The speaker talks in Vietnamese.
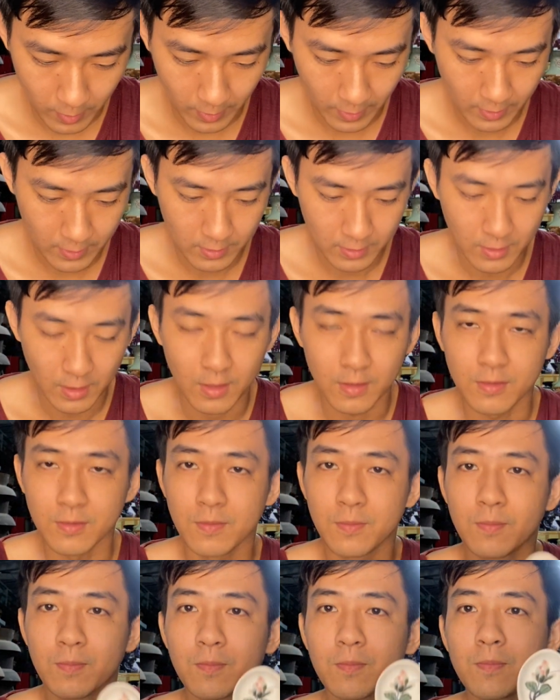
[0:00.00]
là cái thứ tư
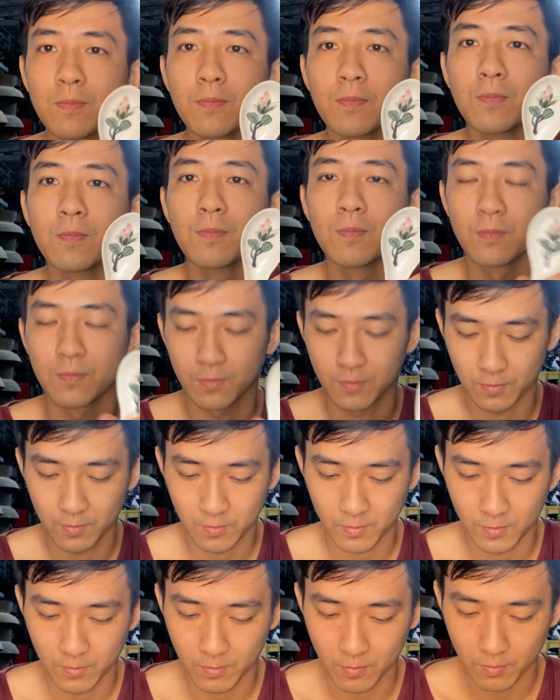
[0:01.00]

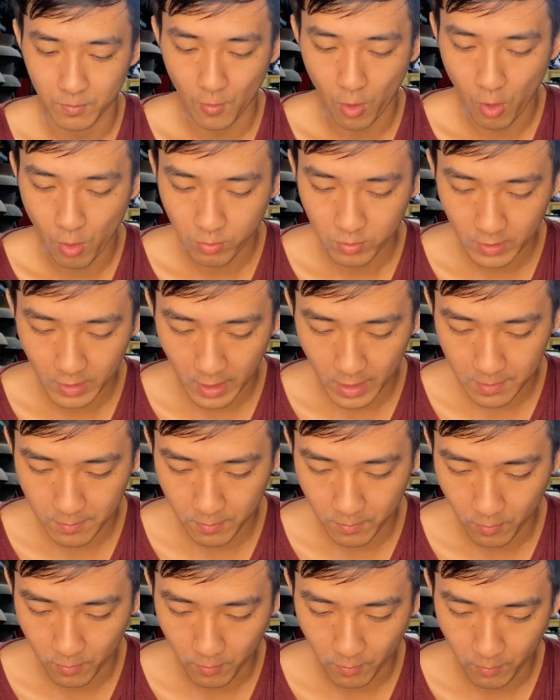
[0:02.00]
bốn cái
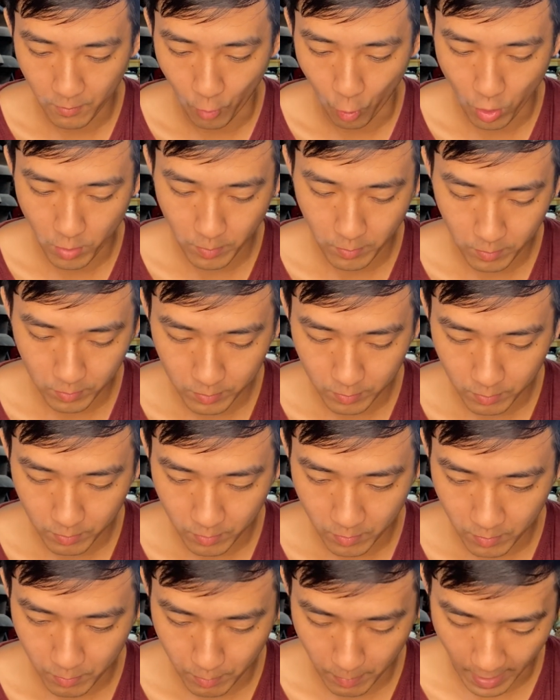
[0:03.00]
bốn
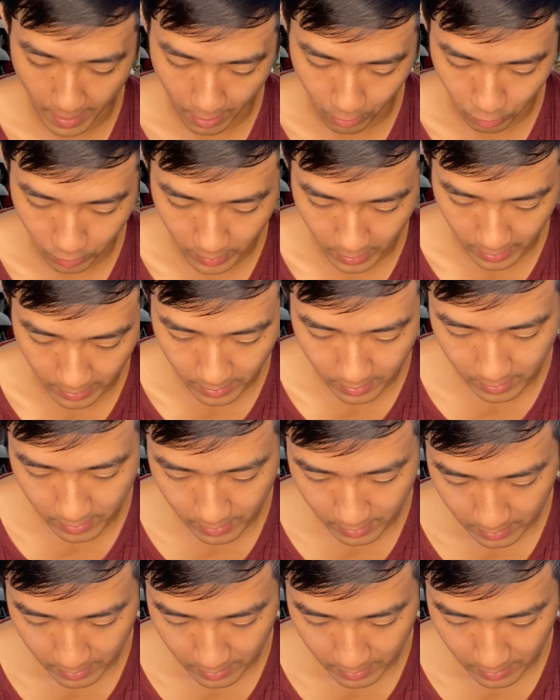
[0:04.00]
màu này